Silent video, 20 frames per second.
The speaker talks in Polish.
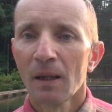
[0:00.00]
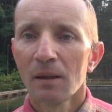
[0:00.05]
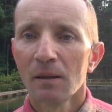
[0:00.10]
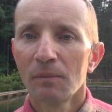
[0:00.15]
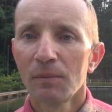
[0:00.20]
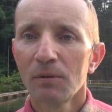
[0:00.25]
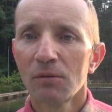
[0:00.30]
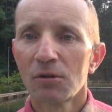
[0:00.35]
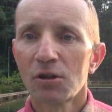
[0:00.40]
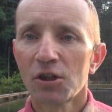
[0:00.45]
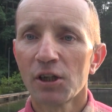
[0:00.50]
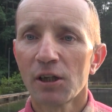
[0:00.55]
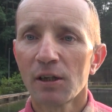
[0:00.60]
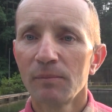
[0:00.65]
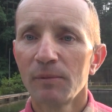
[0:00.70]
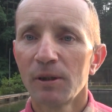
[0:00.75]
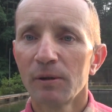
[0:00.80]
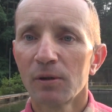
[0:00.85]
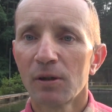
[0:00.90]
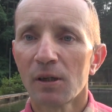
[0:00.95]
Był
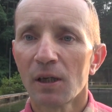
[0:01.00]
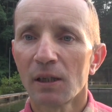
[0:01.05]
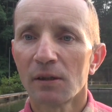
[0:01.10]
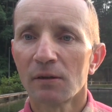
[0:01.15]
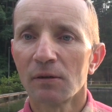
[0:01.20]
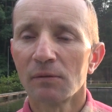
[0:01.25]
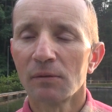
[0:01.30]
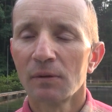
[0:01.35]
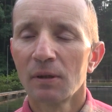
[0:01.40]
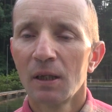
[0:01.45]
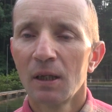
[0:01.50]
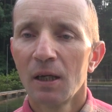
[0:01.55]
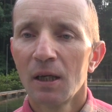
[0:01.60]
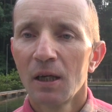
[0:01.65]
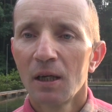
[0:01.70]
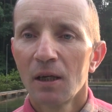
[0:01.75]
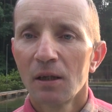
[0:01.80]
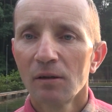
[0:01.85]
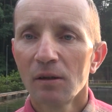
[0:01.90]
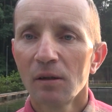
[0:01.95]
szczerym demokratą.
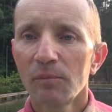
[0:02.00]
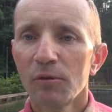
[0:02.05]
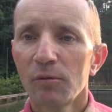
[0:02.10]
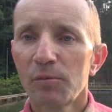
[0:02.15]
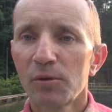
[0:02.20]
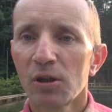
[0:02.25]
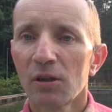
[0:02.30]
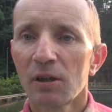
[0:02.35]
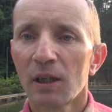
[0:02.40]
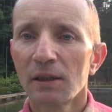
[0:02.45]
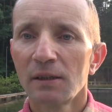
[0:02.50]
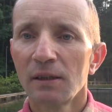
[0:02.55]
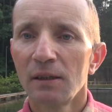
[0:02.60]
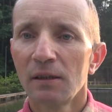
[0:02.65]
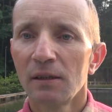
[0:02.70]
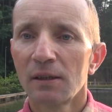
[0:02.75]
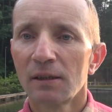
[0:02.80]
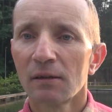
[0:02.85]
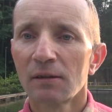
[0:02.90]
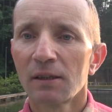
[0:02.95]
No był przy
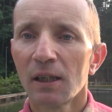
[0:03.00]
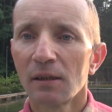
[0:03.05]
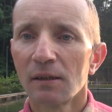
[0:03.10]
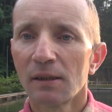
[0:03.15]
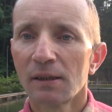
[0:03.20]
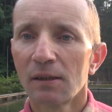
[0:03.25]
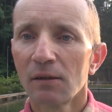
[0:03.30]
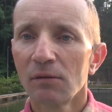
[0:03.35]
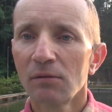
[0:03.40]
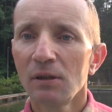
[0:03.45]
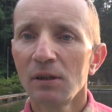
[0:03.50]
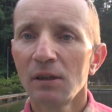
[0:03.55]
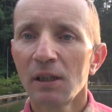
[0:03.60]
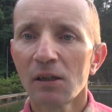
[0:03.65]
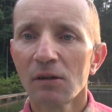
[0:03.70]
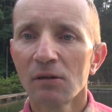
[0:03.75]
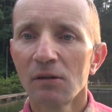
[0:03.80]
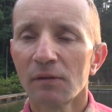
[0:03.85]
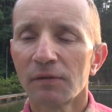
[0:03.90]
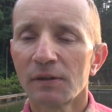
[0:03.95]
okazji socjalistą i
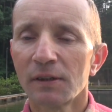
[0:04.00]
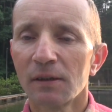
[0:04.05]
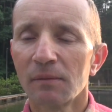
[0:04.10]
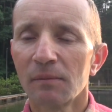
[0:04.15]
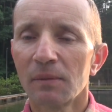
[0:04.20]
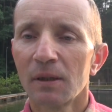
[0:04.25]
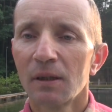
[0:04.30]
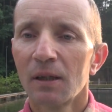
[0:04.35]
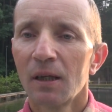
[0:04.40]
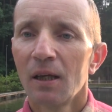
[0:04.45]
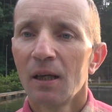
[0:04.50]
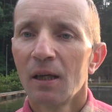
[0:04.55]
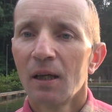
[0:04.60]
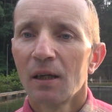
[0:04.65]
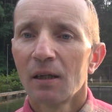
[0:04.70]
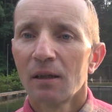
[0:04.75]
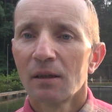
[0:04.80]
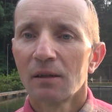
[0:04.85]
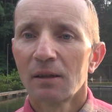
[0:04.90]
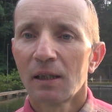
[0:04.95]
narodowcem.
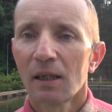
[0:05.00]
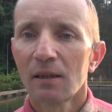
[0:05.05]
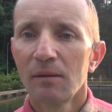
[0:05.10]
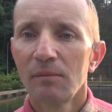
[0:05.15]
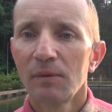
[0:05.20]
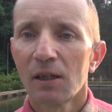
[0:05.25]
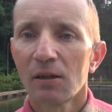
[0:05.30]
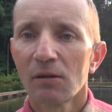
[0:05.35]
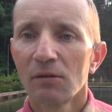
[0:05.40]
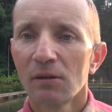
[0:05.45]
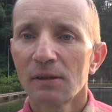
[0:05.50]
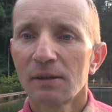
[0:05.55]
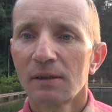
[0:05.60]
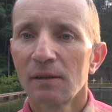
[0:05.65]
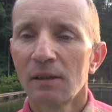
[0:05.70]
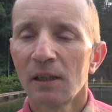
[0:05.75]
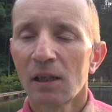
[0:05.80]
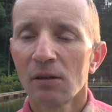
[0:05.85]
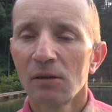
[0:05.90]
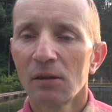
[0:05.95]
Takim
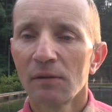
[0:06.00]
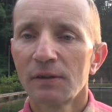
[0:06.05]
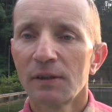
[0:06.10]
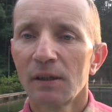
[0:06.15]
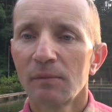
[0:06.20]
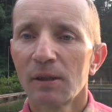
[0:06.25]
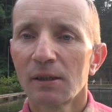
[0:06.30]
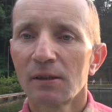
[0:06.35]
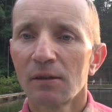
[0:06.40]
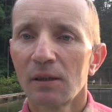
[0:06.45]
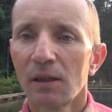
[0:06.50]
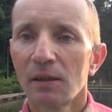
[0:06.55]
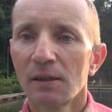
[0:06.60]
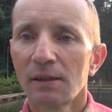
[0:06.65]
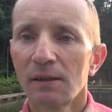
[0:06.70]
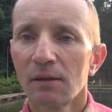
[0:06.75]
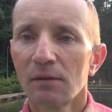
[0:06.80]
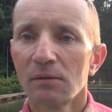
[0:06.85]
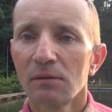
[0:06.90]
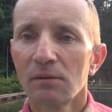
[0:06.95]
narodowcem,
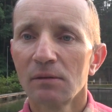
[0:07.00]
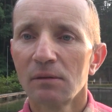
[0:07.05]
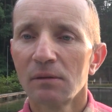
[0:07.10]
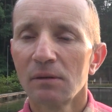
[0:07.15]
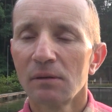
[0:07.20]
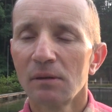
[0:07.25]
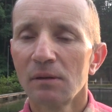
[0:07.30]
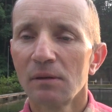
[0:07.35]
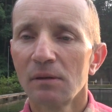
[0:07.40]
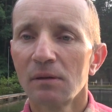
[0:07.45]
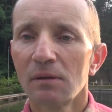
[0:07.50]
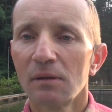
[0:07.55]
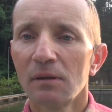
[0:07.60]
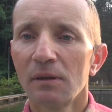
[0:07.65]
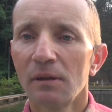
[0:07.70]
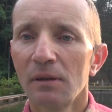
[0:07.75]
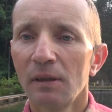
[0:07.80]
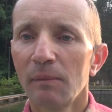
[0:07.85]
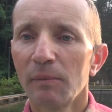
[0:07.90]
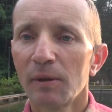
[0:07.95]
nacjonalistą y,
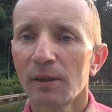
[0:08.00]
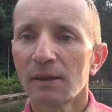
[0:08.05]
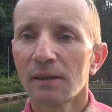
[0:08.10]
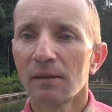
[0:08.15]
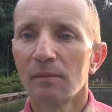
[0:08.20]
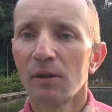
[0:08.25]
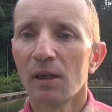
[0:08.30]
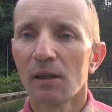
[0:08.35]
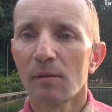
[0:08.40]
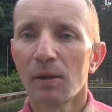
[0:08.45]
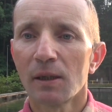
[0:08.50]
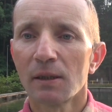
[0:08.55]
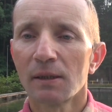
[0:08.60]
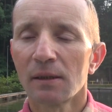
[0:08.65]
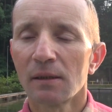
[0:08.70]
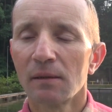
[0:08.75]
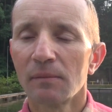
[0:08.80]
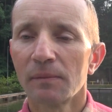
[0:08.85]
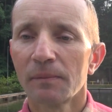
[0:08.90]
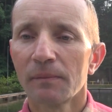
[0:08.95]
niemieckim,
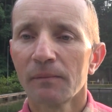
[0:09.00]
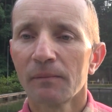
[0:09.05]
germańskim.